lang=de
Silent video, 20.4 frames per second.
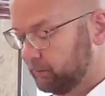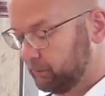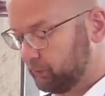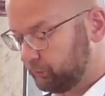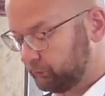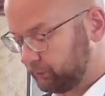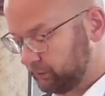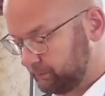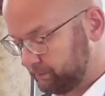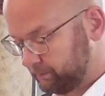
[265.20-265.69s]

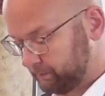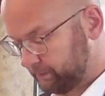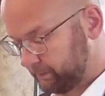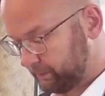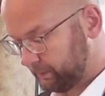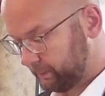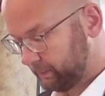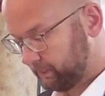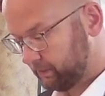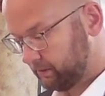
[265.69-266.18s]
müssen.
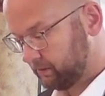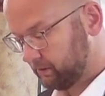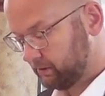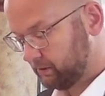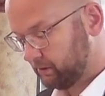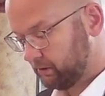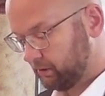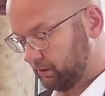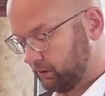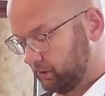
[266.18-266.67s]

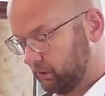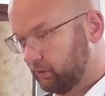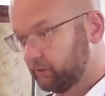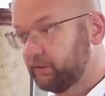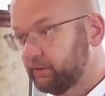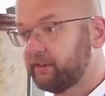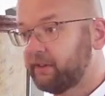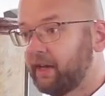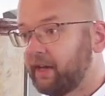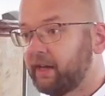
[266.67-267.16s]

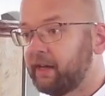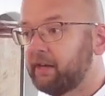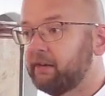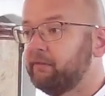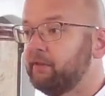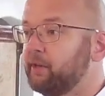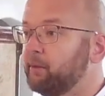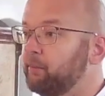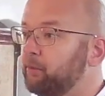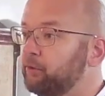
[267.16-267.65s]
Und ich denke,
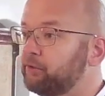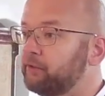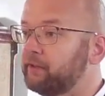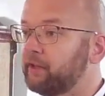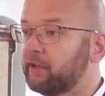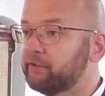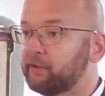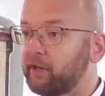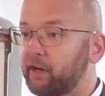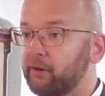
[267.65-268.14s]
wir müssen
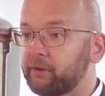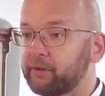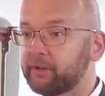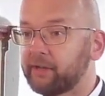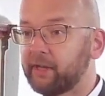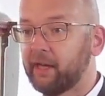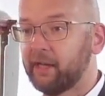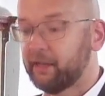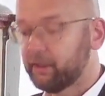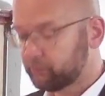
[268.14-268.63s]
das auch
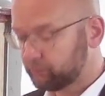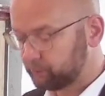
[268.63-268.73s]
jedes